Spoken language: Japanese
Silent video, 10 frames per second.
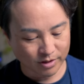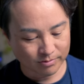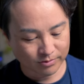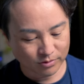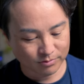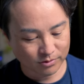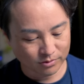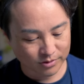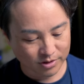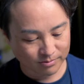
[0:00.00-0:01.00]
のウェーブフォーム
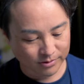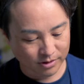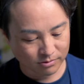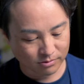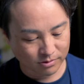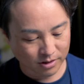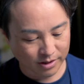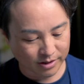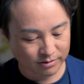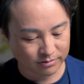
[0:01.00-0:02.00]
の大きさもねこう
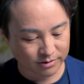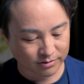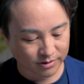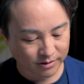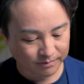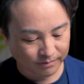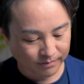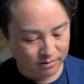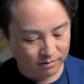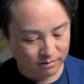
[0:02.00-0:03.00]
変えれるんですよね。
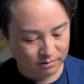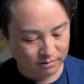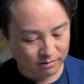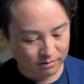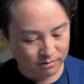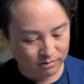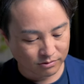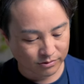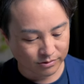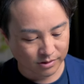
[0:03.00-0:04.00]

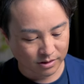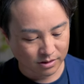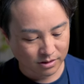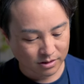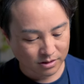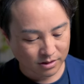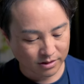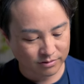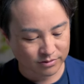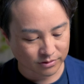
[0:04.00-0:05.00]
こういう風に
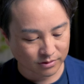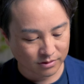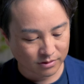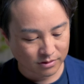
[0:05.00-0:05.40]
変えれるんですよ。